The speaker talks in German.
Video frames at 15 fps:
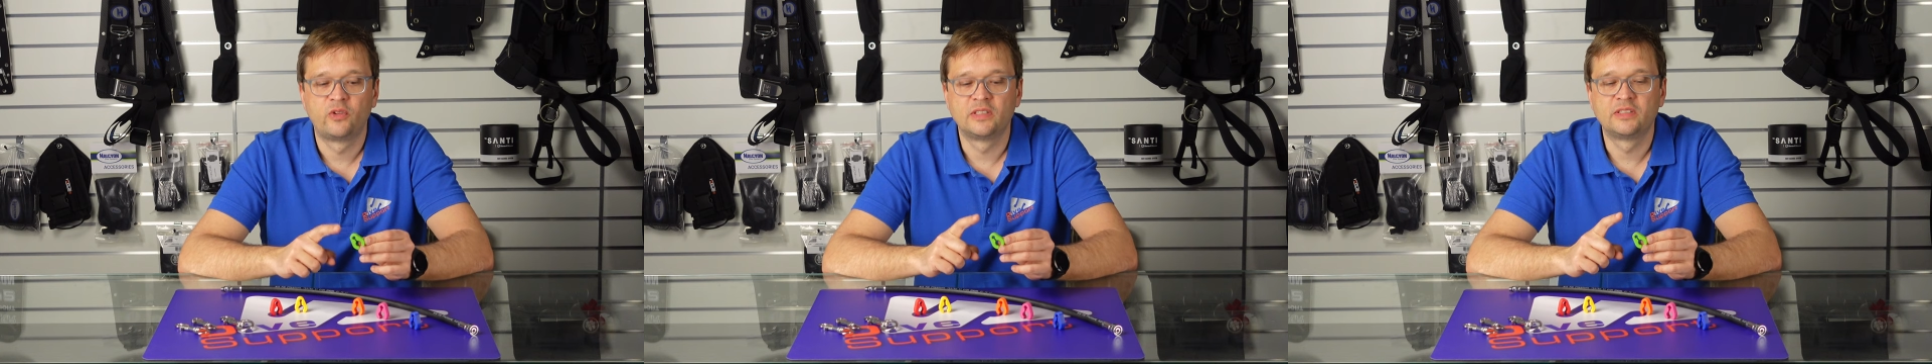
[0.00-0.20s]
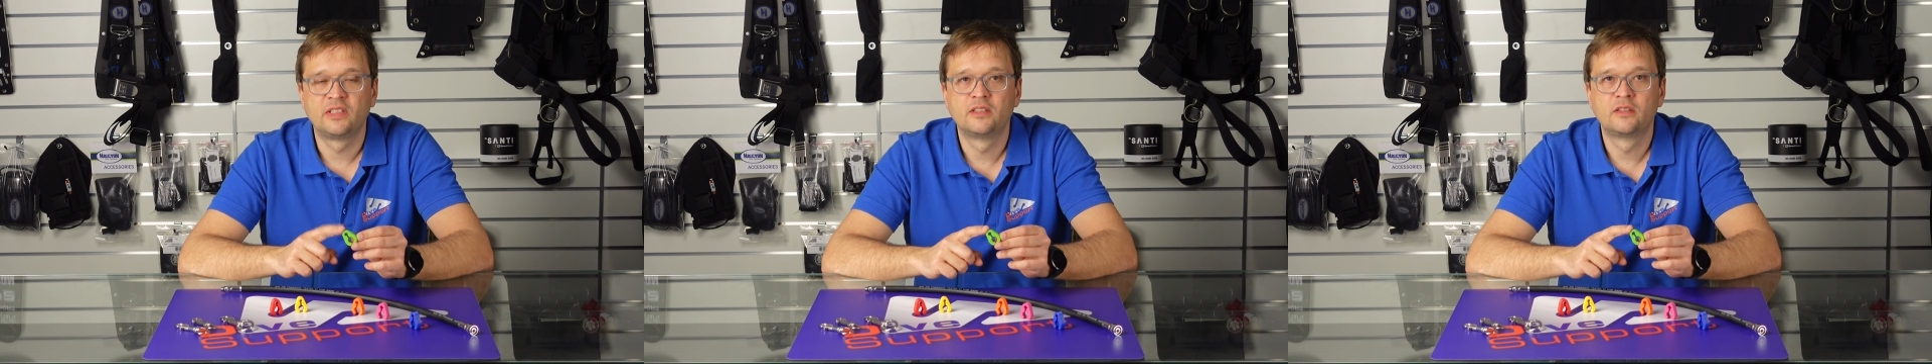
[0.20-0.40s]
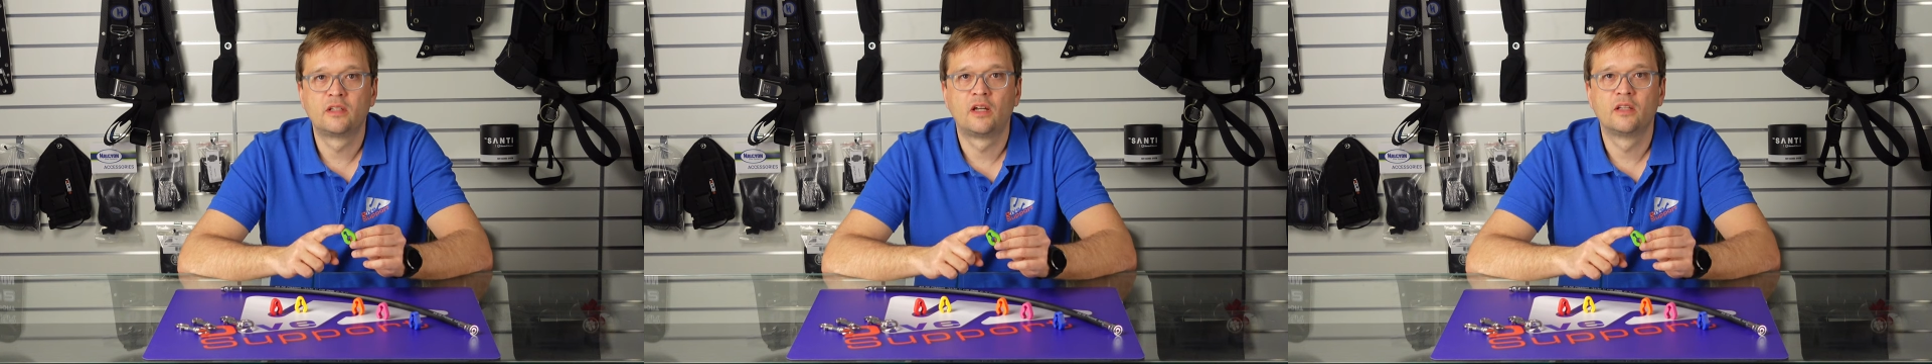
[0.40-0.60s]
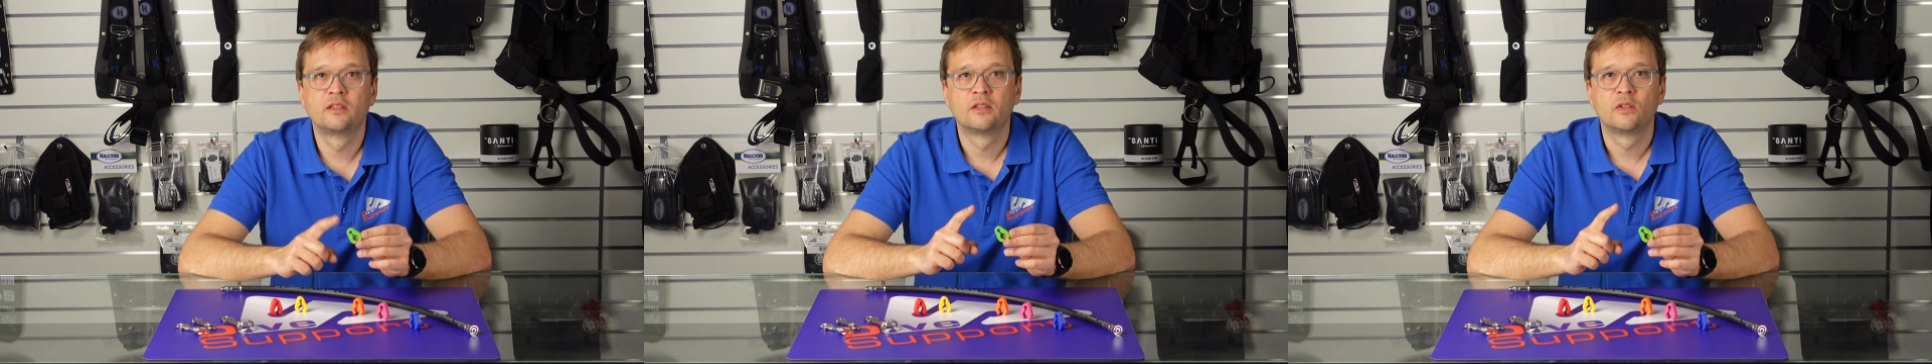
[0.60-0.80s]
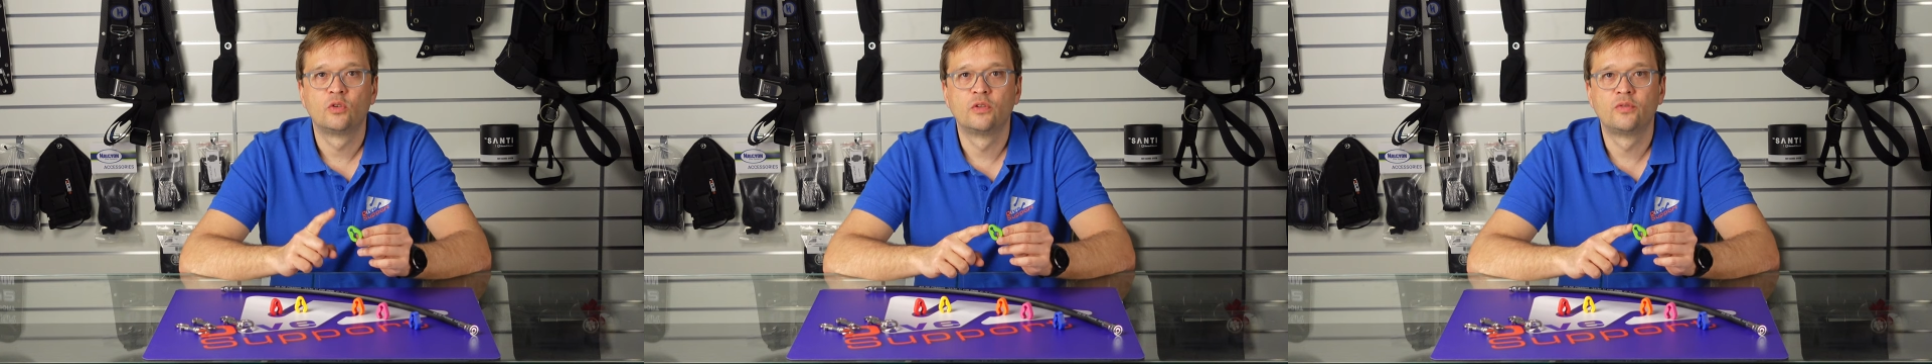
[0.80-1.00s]
was ist
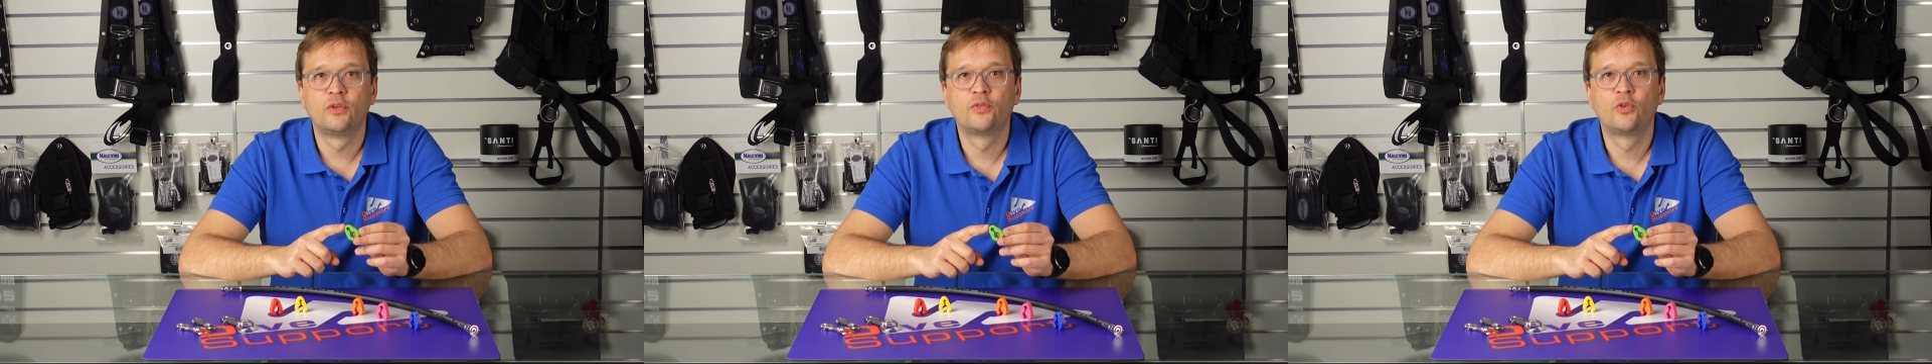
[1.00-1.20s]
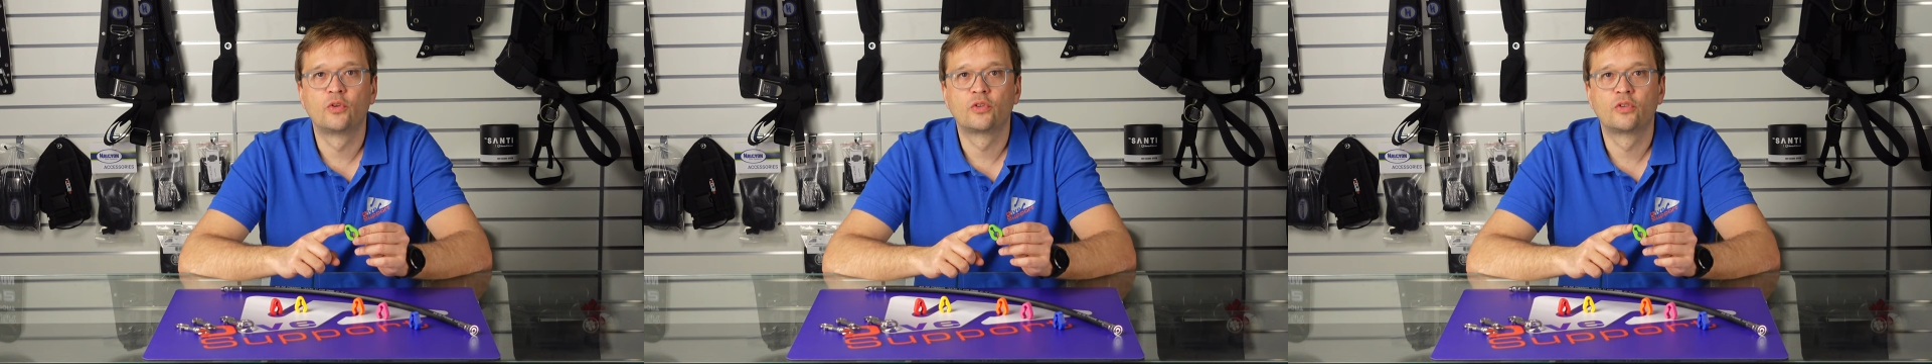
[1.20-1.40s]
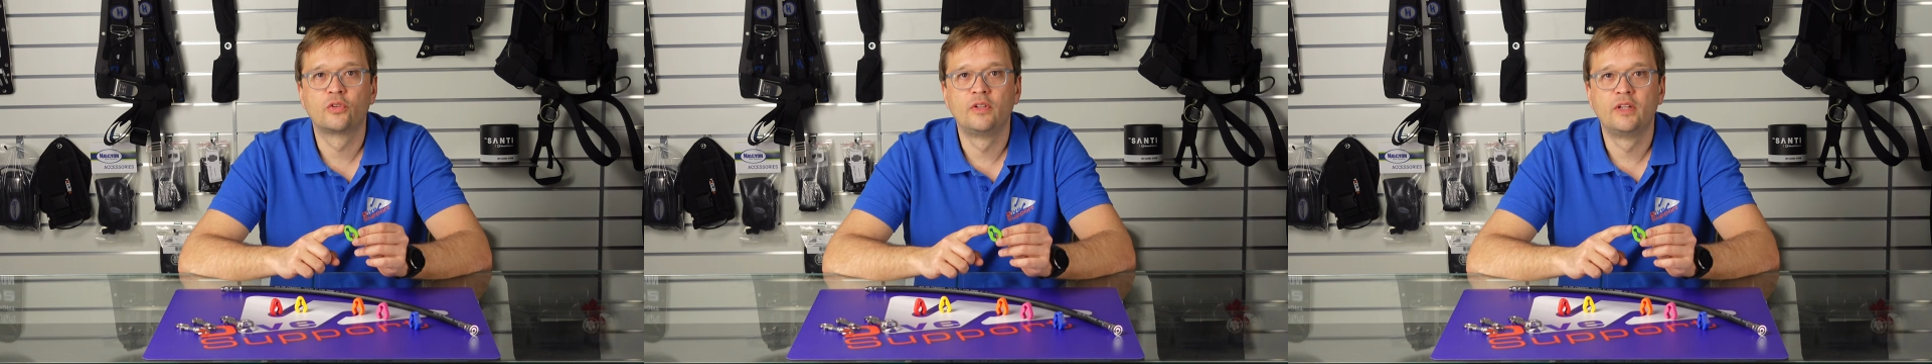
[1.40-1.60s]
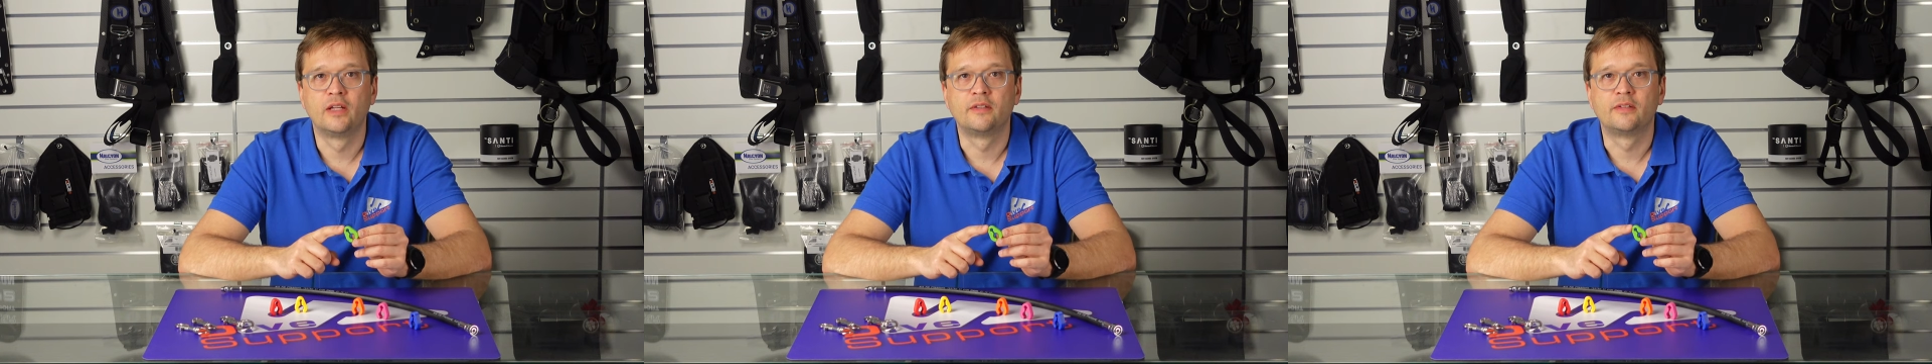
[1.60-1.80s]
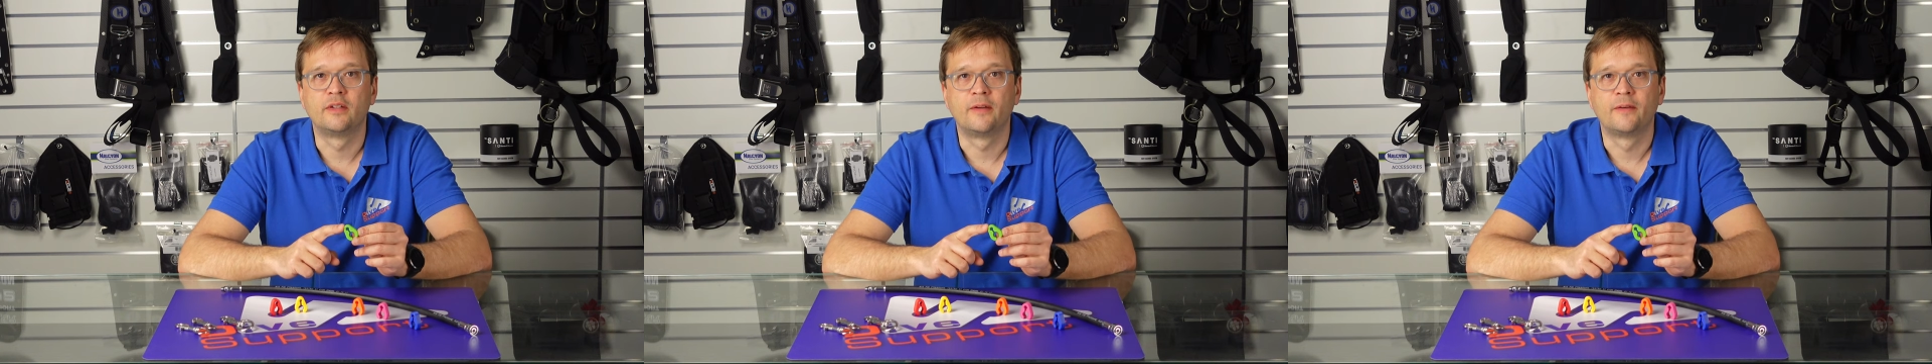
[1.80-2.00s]
das und wie
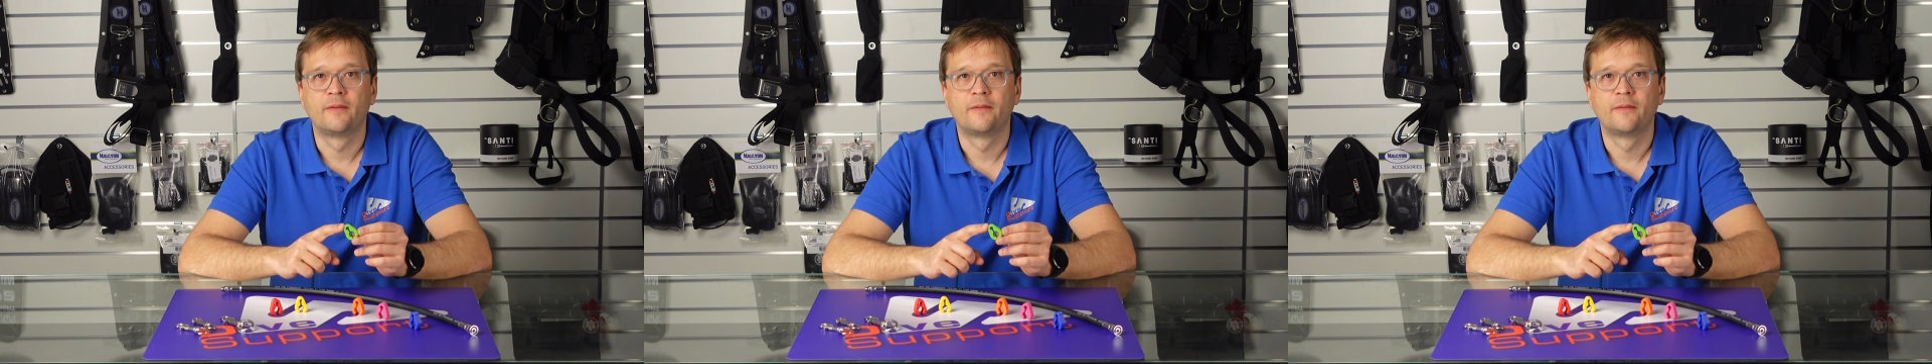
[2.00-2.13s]
funktionieren sie?